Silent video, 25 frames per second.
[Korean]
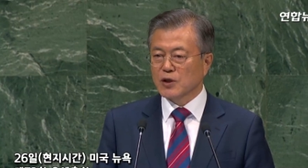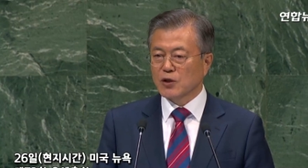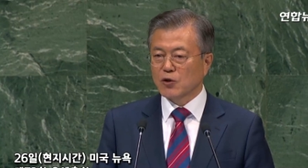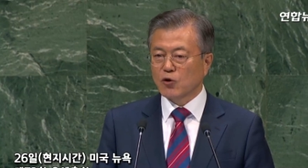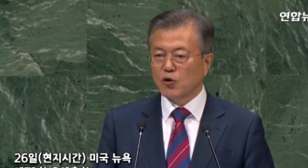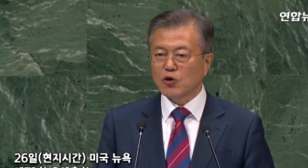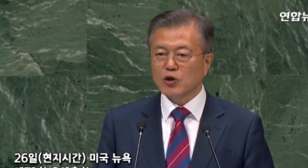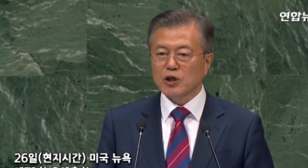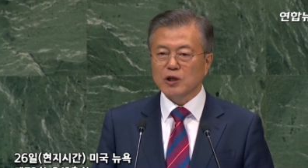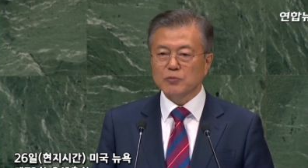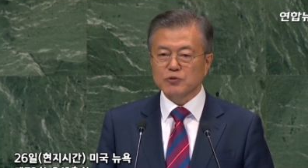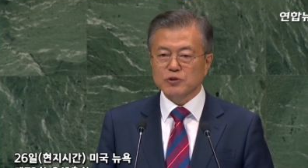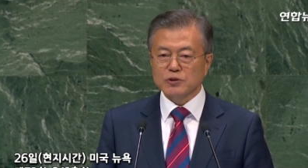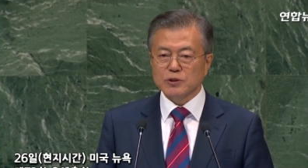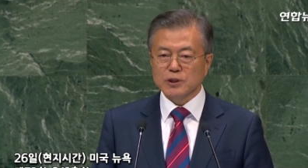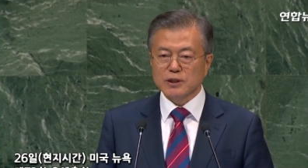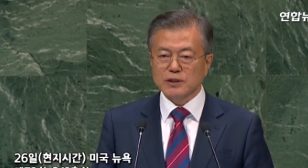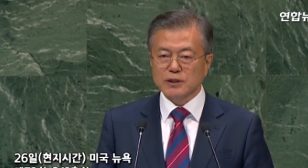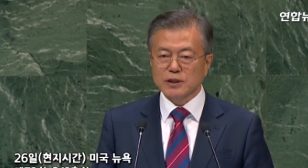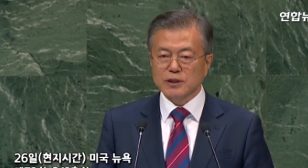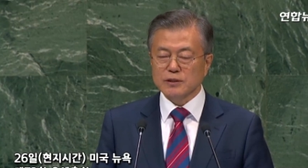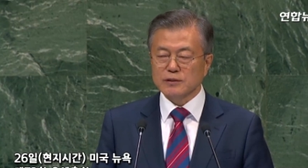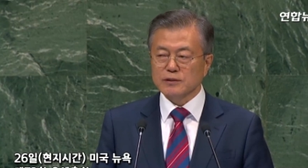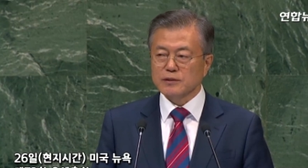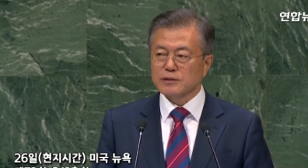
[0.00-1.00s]

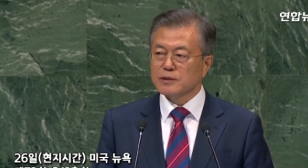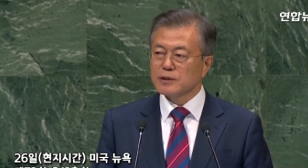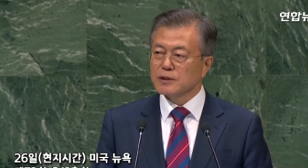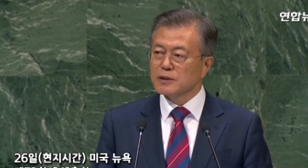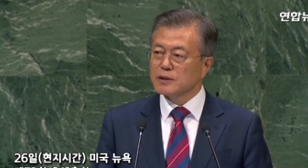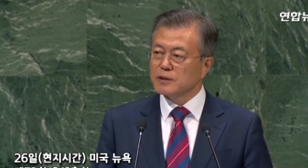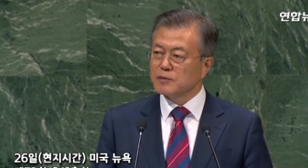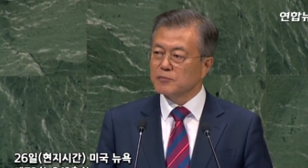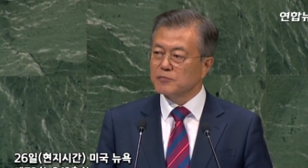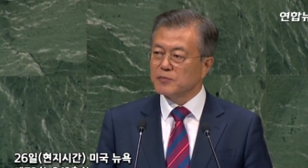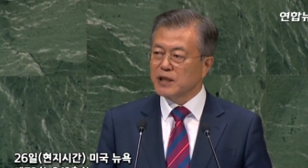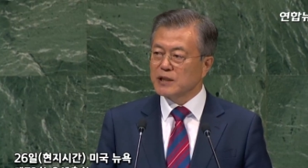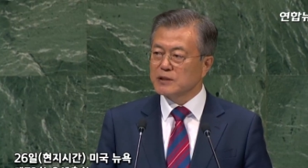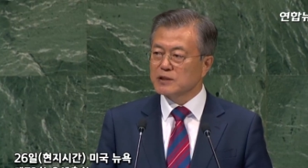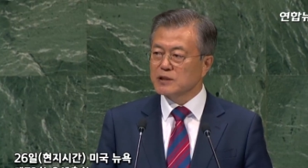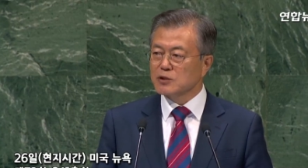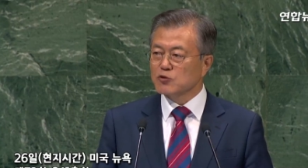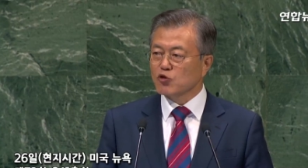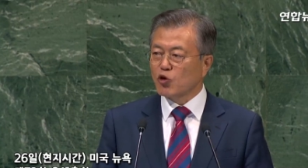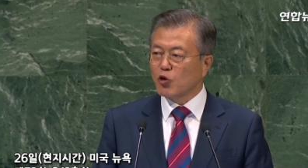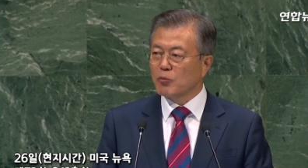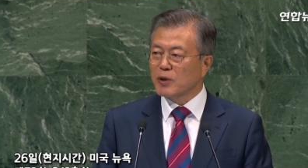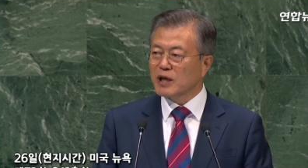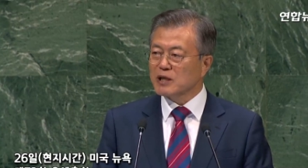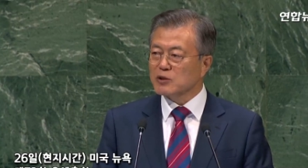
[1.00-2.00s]
올해부터는 매년
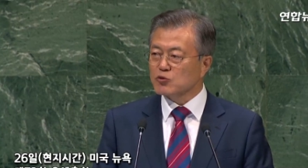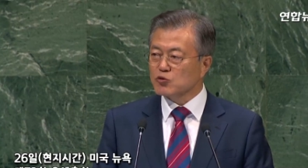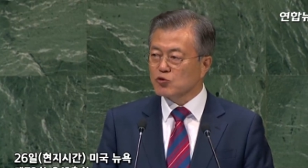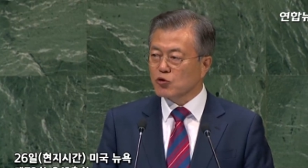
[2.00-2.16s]
5만